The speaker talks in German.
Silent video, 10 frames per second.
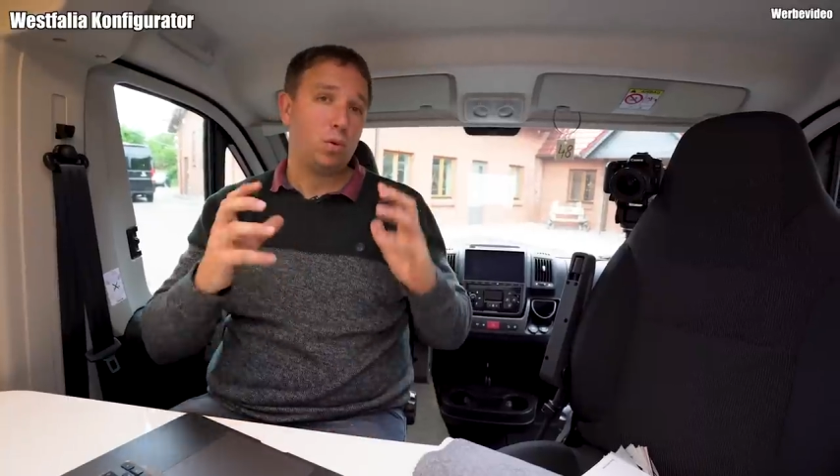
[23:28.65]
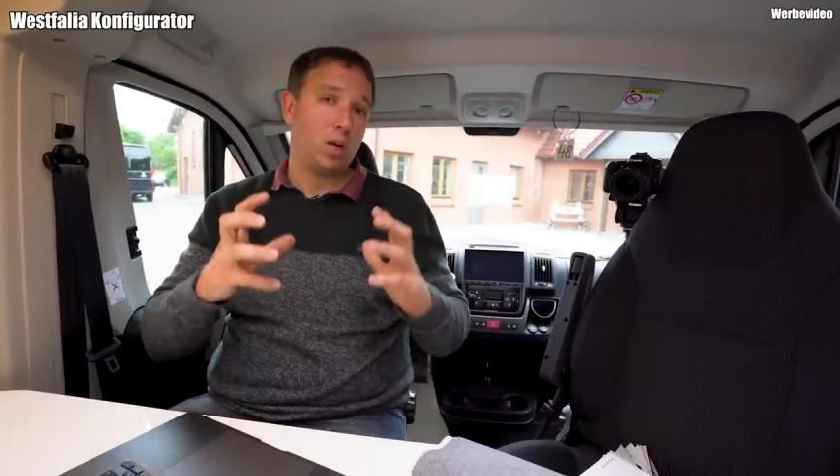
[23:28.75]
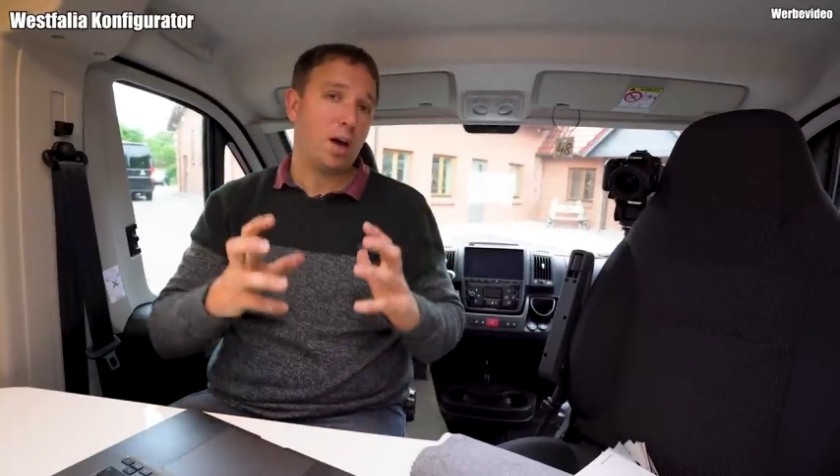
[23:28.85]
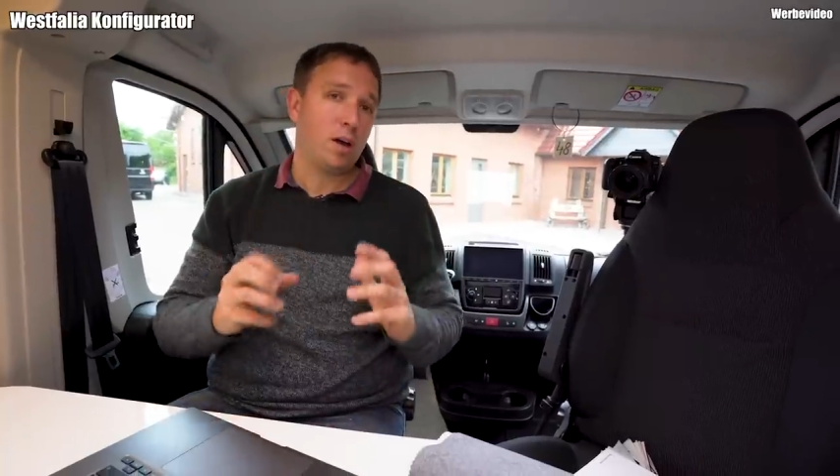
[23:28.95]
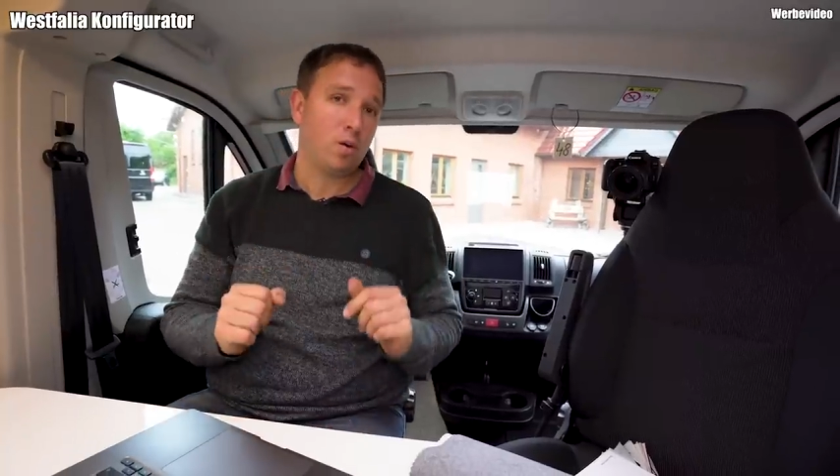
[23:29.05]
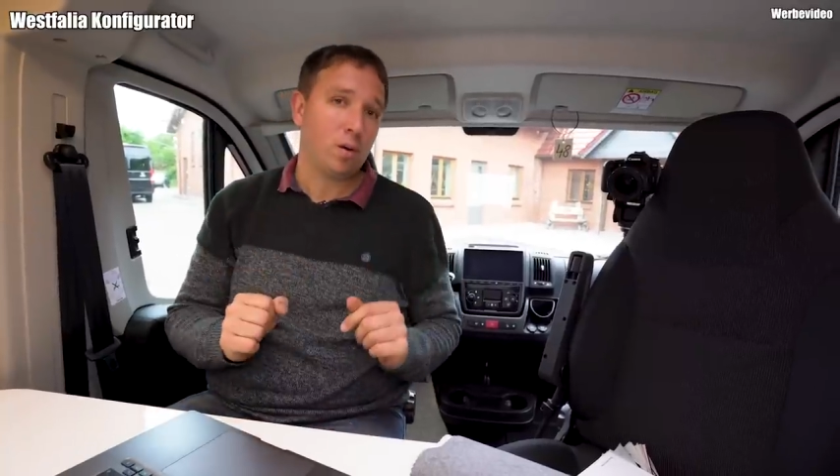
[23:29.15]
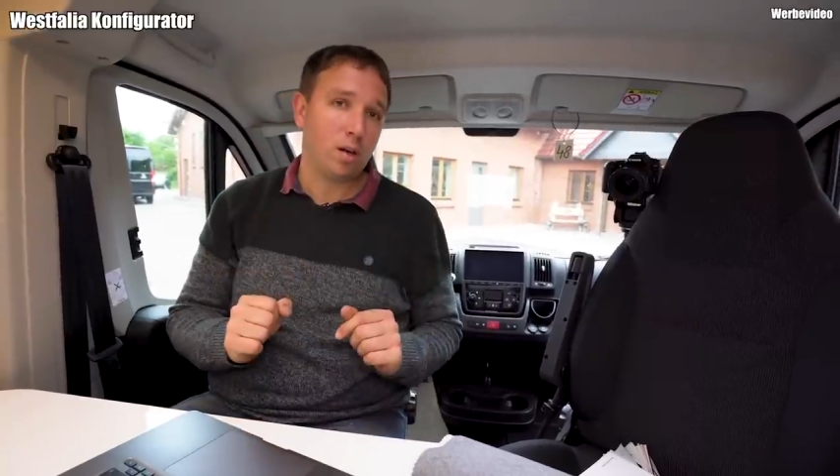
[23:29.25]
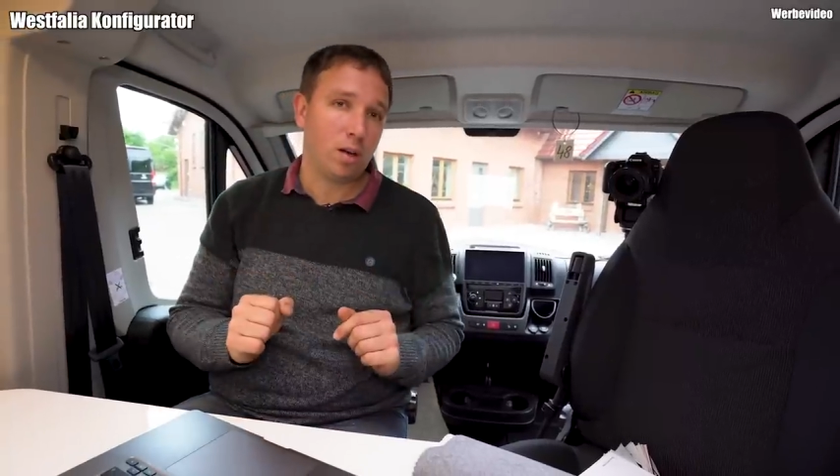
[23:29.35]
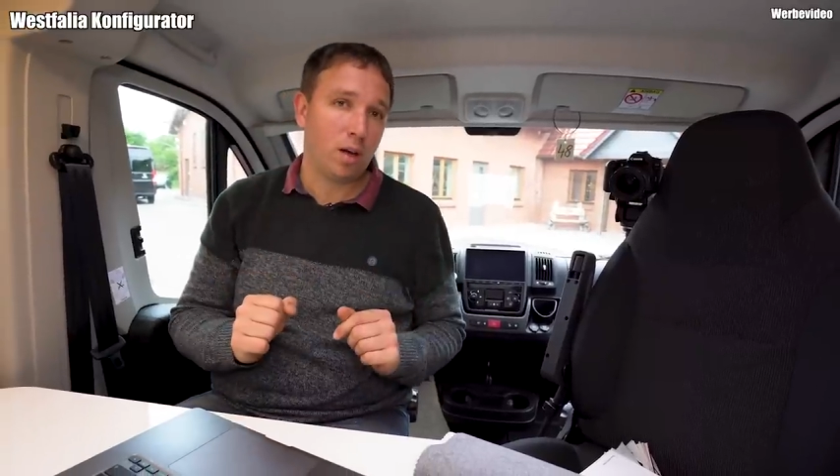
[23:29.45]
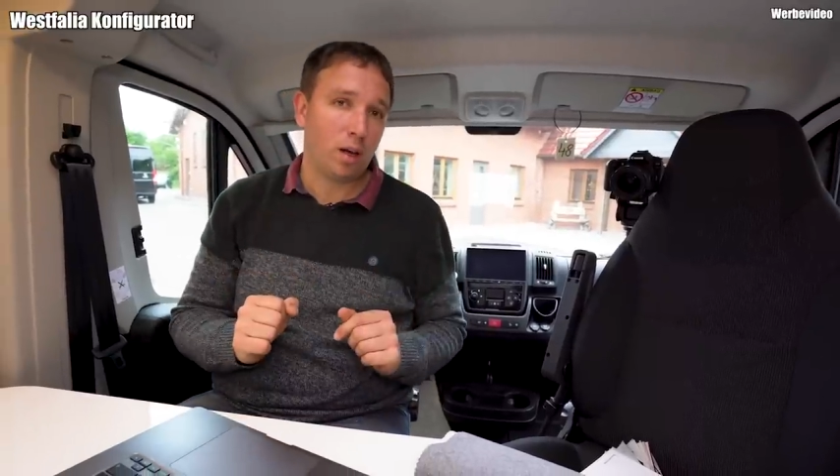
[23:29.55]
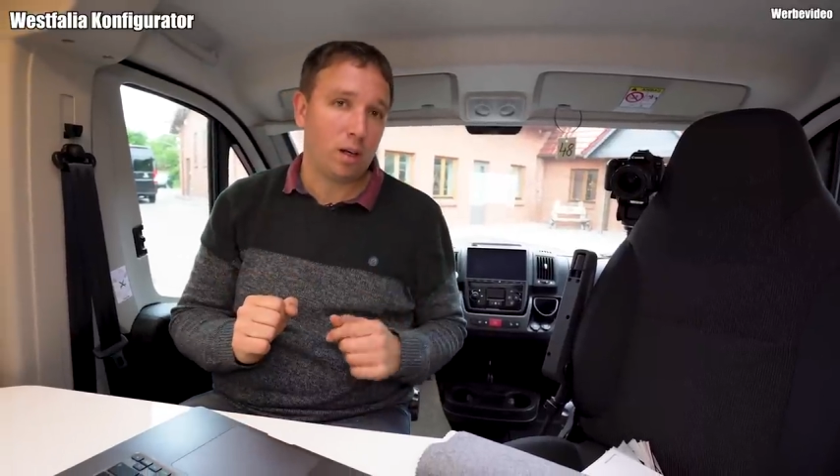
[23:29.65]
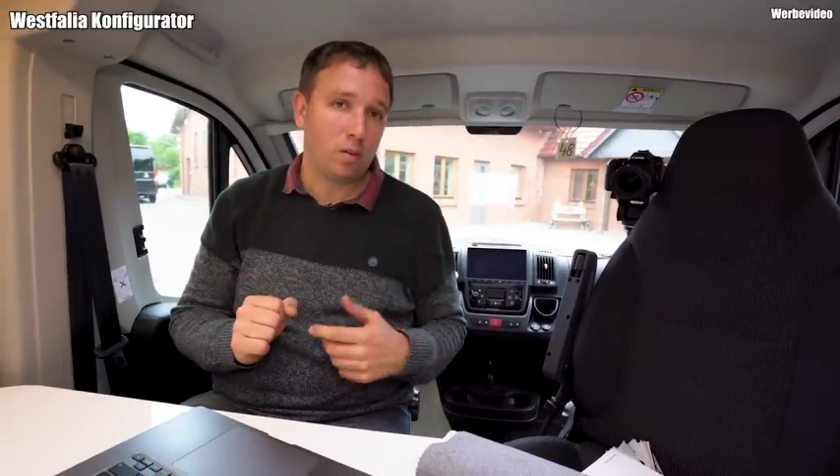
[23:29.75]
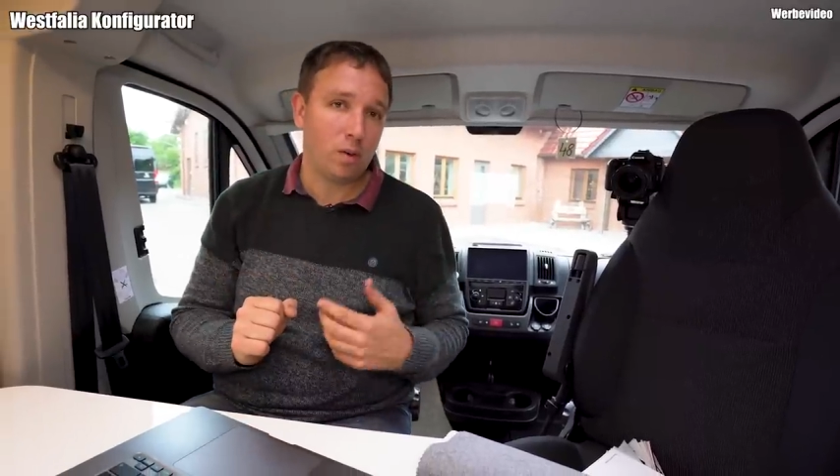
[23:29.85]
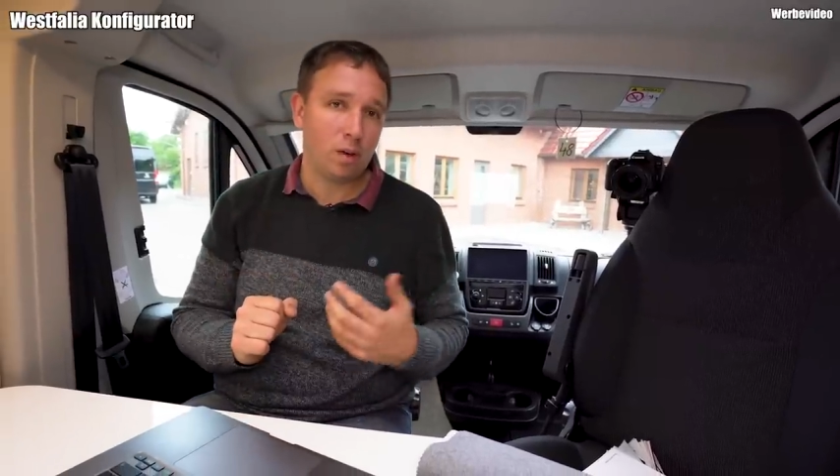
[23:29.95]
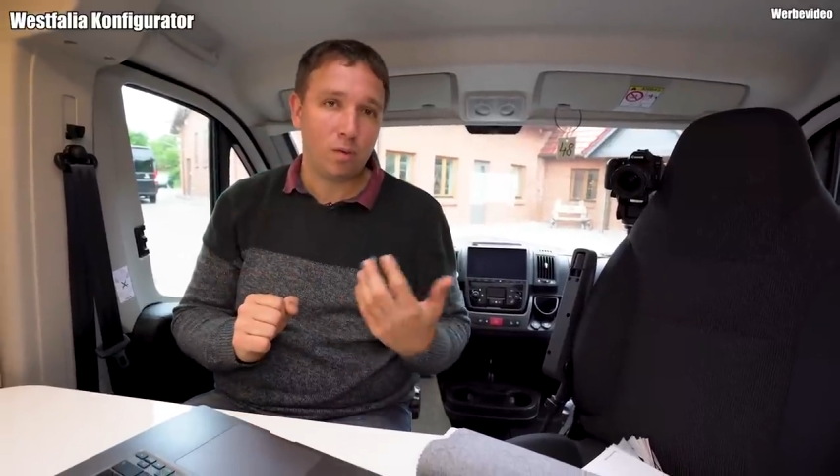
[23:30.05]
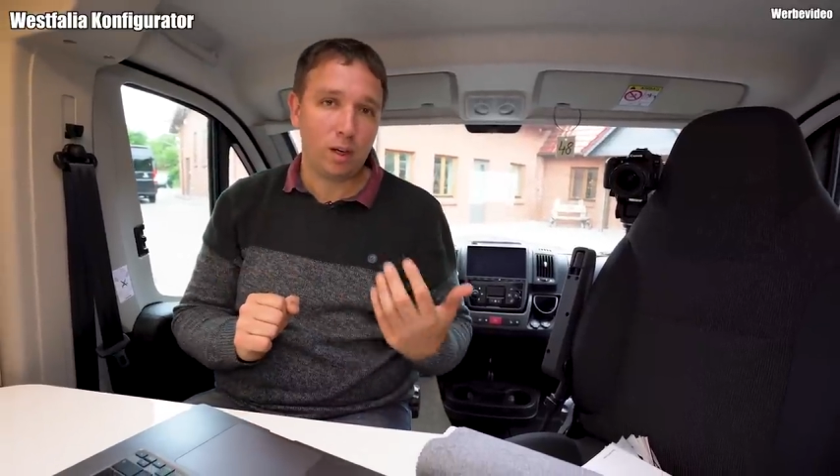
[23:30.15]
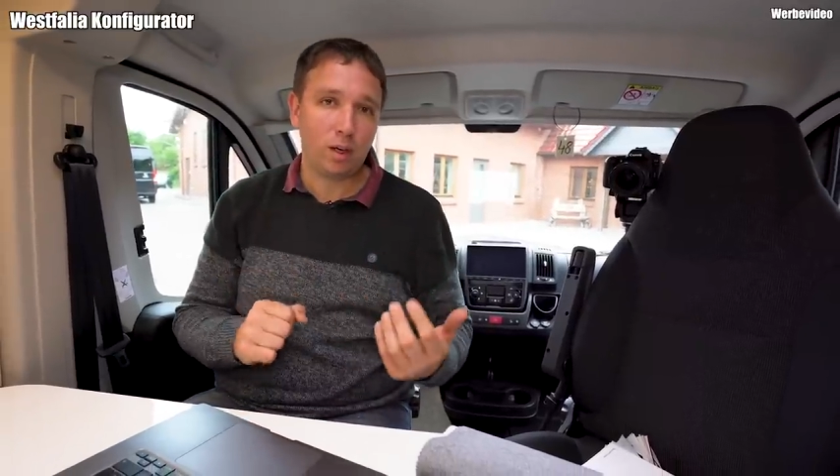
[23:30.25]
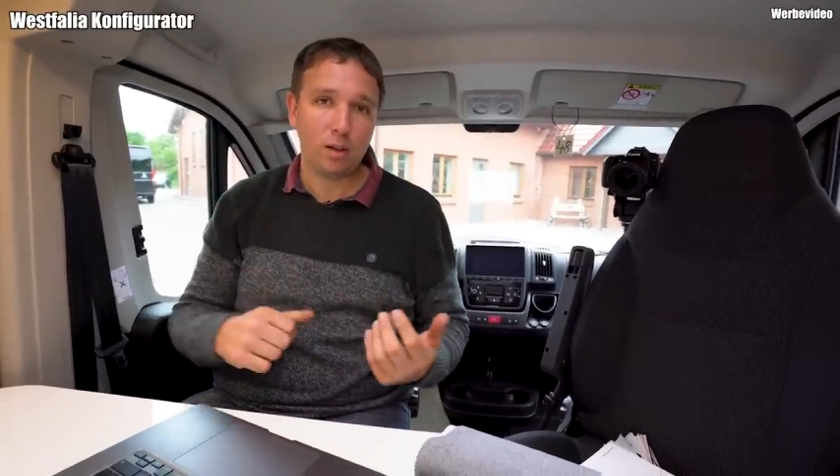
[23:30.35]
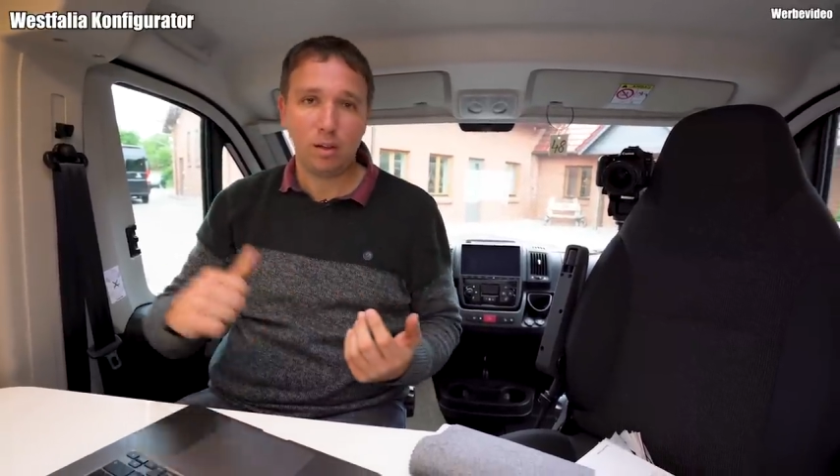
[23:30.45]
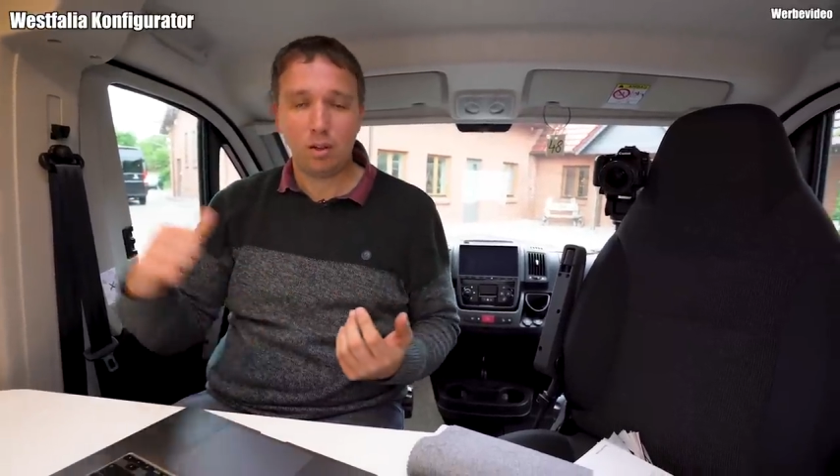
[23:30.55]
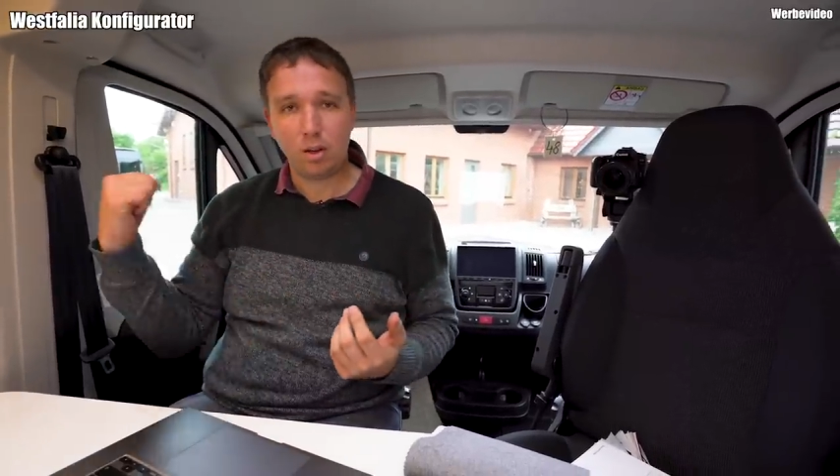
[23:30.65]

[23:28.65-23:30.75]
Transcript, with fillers: wo die Radioantenne eigentlich wäre, weg.